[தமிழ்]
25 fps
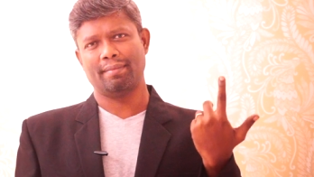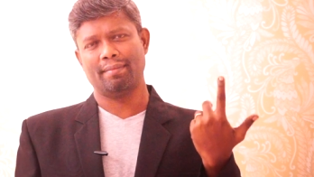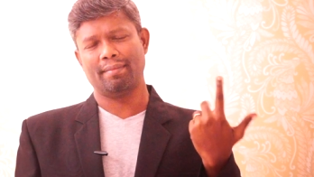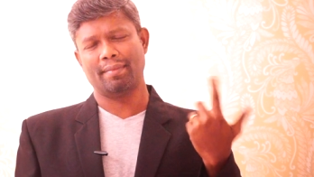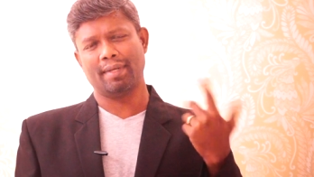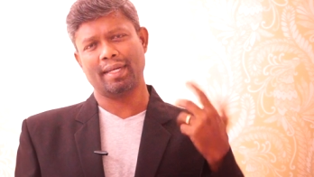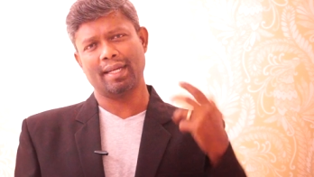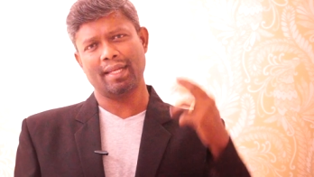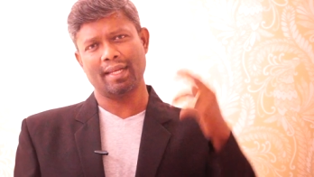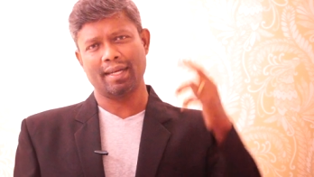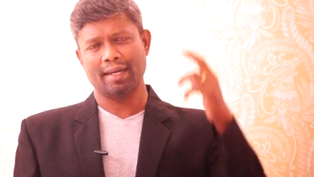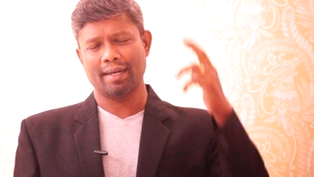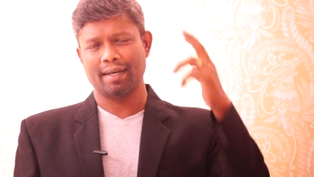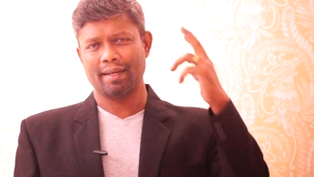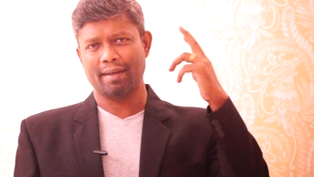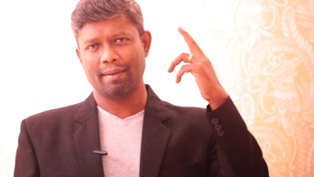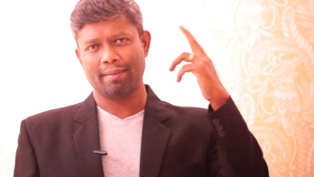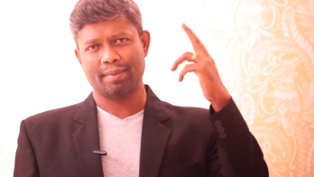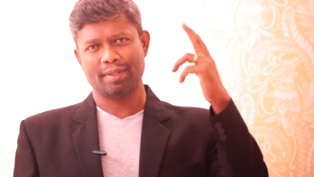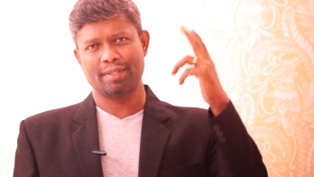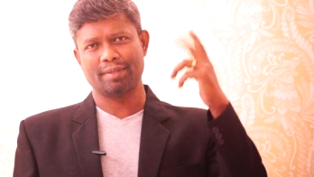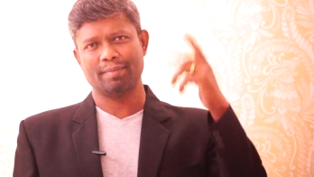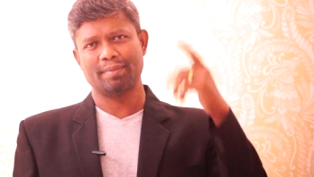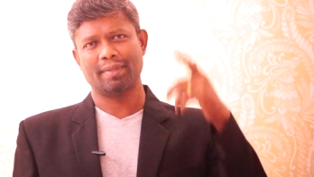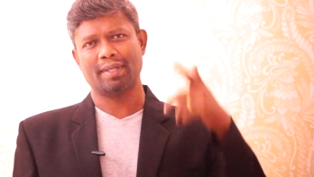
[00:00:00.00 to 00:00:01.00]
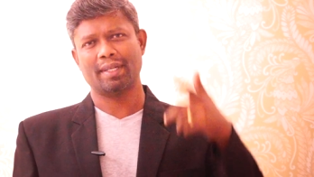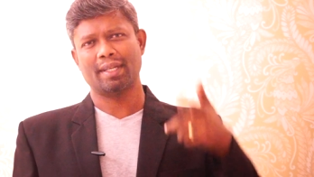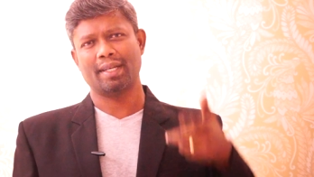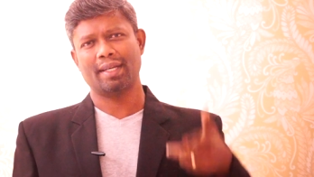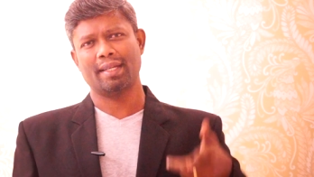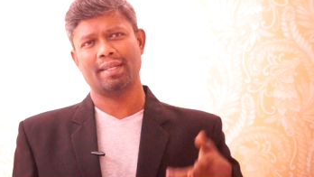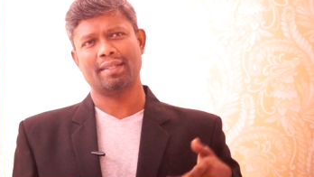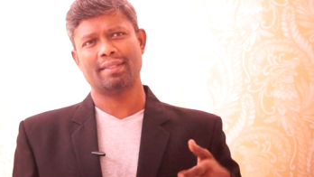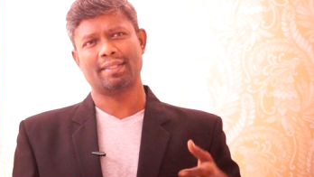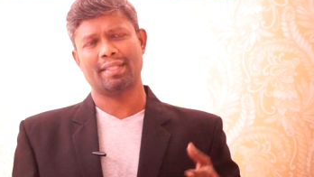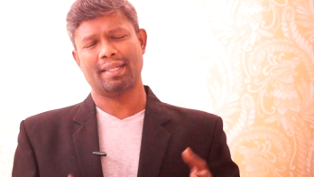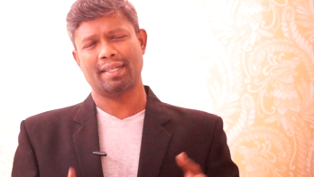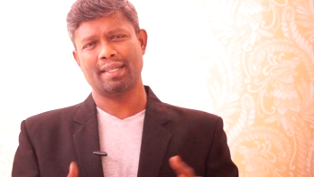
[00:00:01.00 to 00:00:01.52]
மண்டையிலலாம் ஆப்ரேஷன்
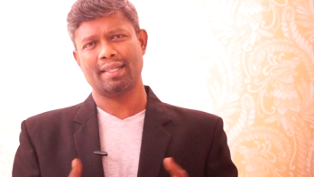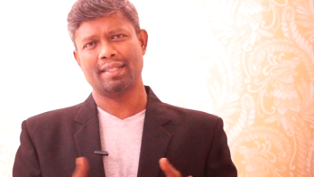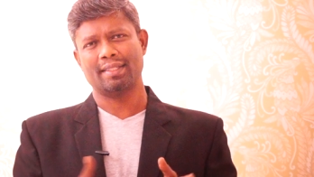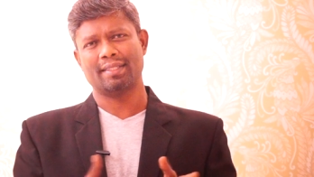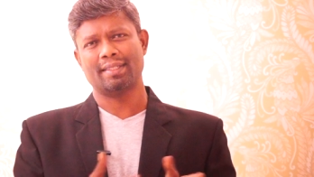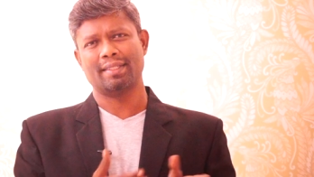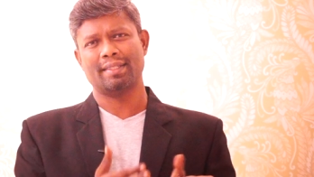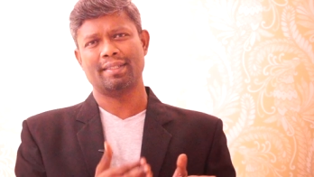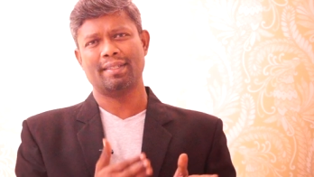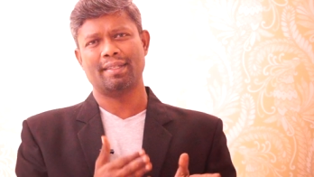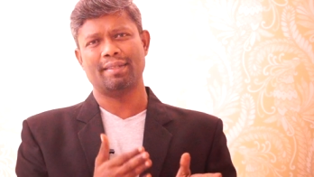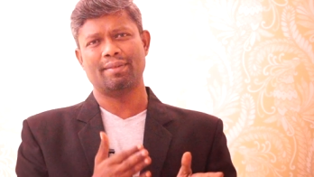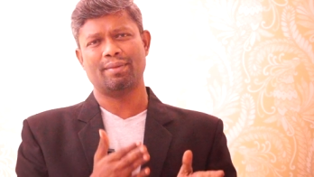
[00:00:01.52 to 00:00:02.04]
பண்ணியெல்லாம் சரியாச்சு